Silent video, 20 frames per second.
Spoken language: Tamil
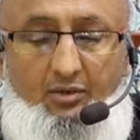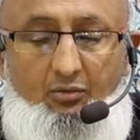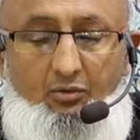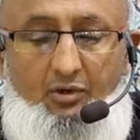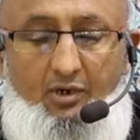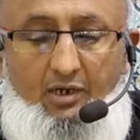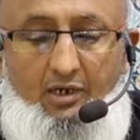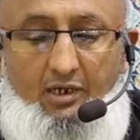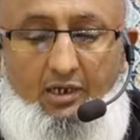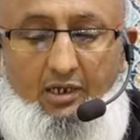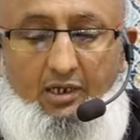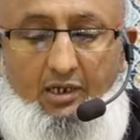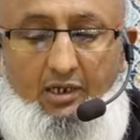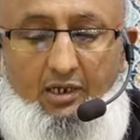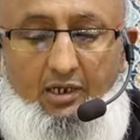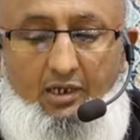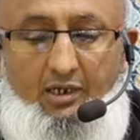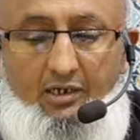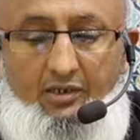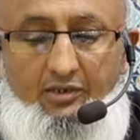وعلى
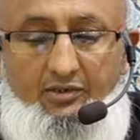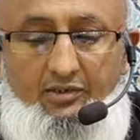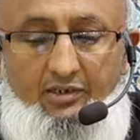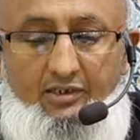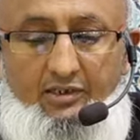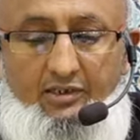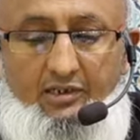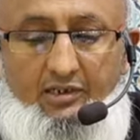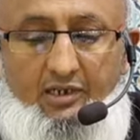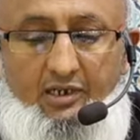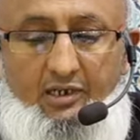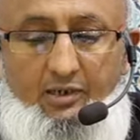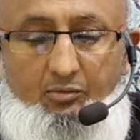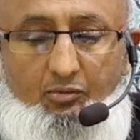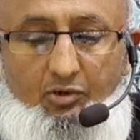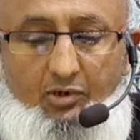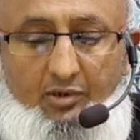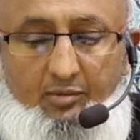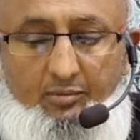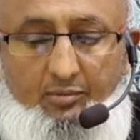آل سيدنا
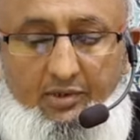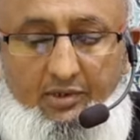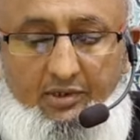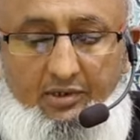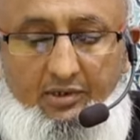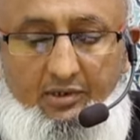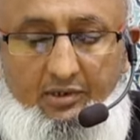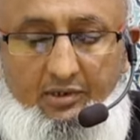محمد